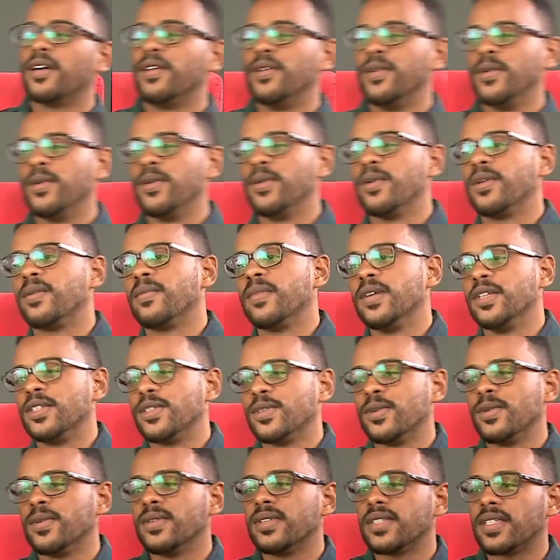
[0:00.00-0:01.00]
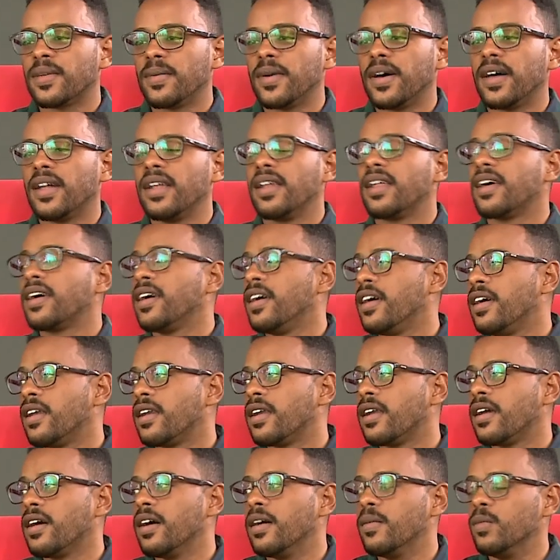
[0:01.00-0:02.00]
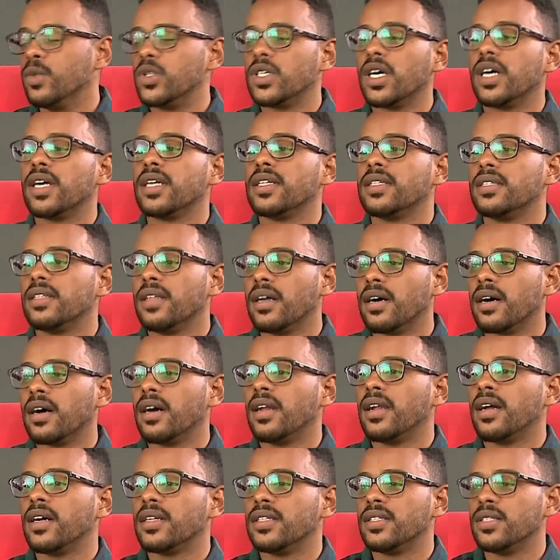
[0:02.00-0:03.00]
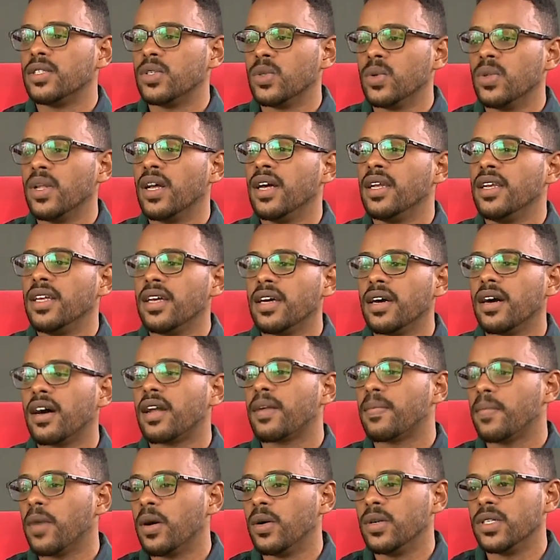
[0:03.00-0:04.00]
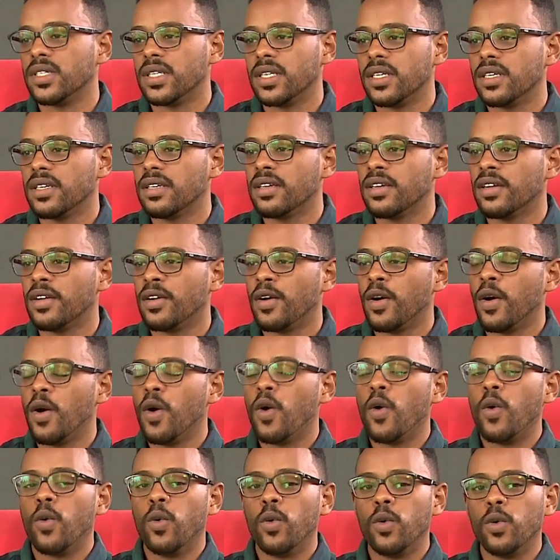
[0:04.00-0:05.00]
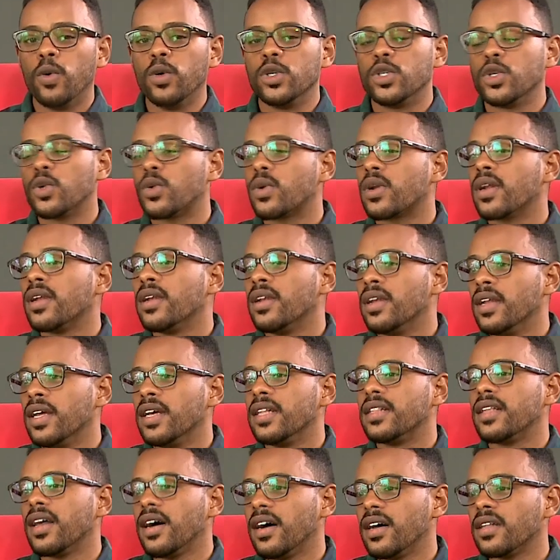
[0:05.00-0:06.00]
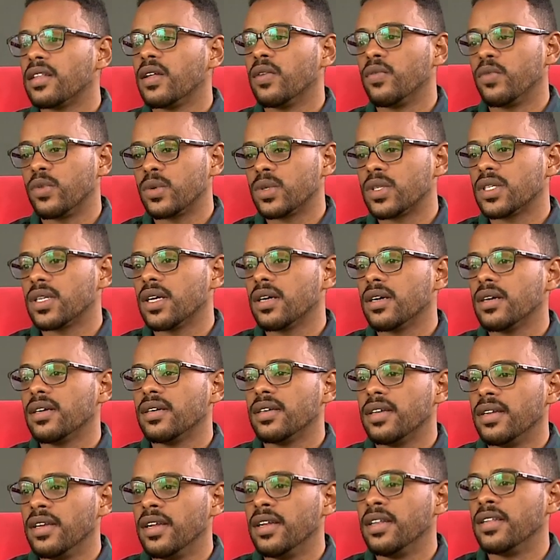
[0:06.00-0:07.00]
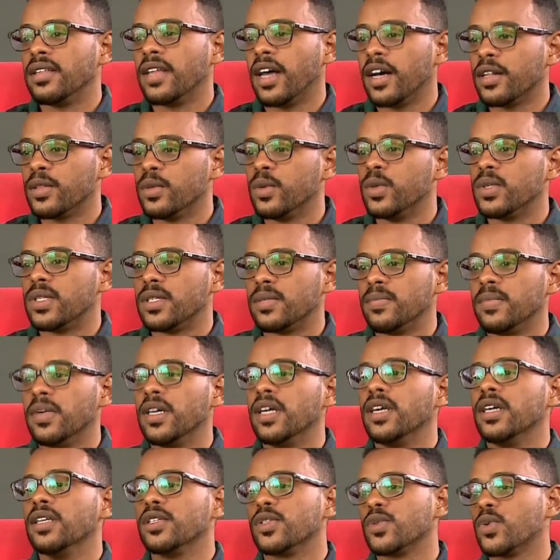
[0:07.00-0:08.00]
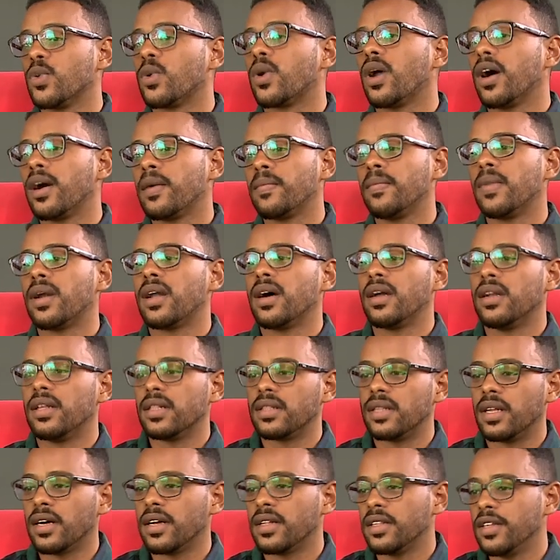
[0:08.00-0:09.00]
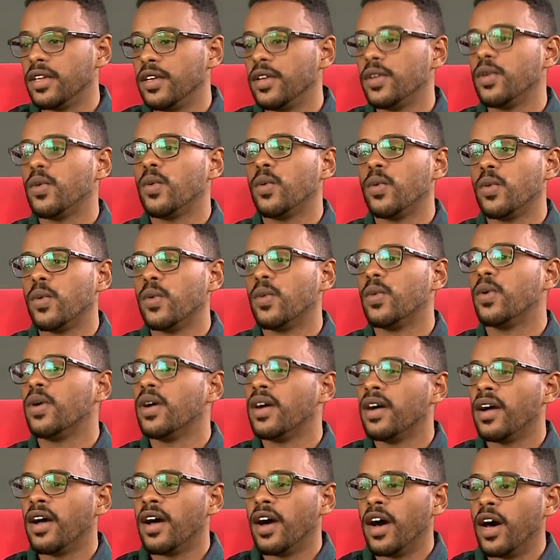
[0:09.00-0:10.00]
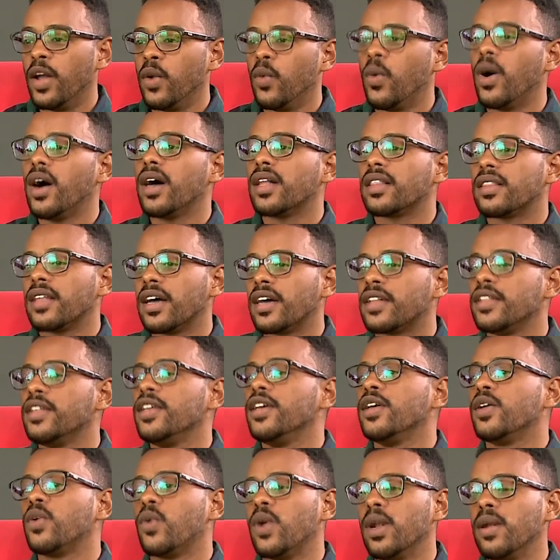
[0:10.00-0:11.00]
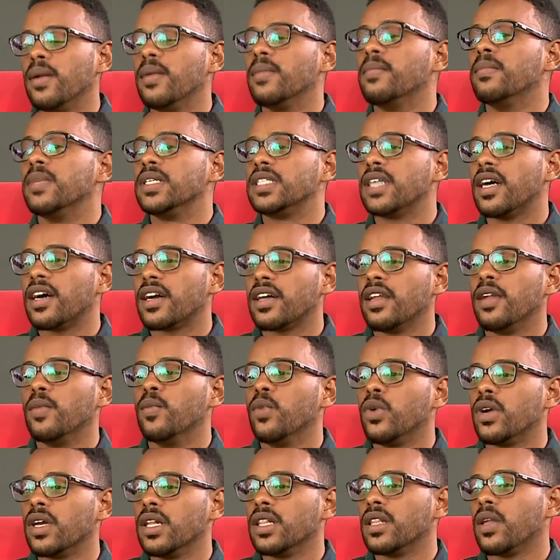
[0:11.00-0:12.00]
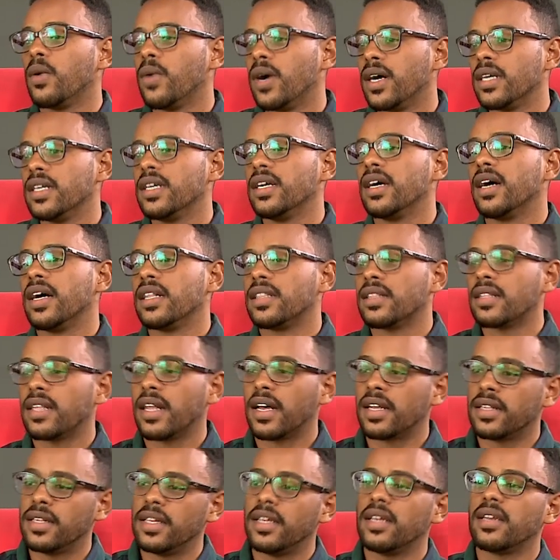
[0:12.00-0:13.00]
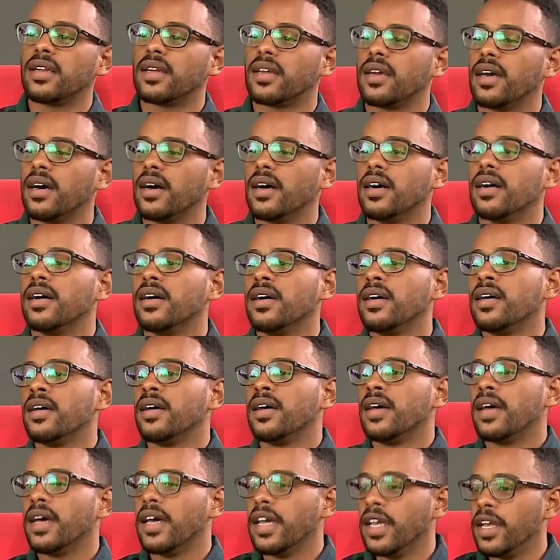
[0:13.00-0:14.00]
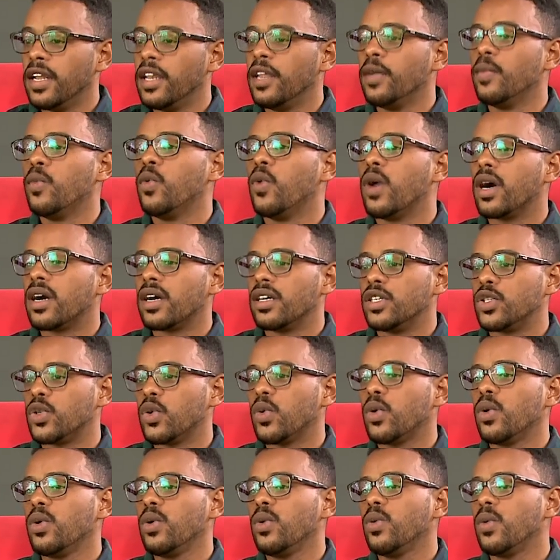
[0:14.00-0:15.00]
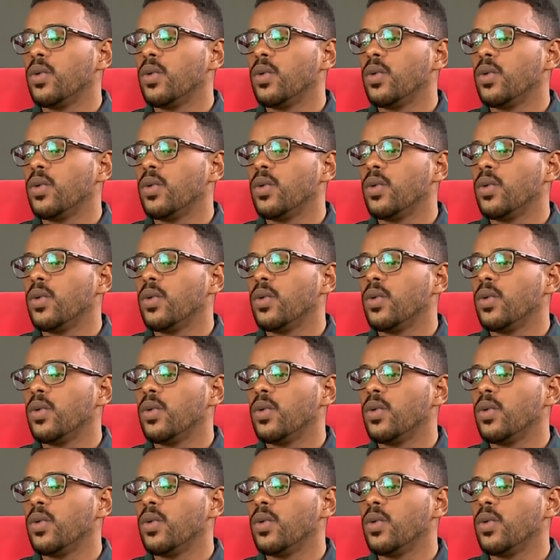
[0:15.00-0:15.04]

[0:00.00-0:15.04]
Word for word: النور ميسون صباح الخير مشاهد قناة السودانية 24 وشكرا لإتاحة الفرصة للتحدث بصورة أكبر عن التخدير نعم. انواع التخدير والمشاكل اللي ممكن تواجه التخدير كعلم وكشغل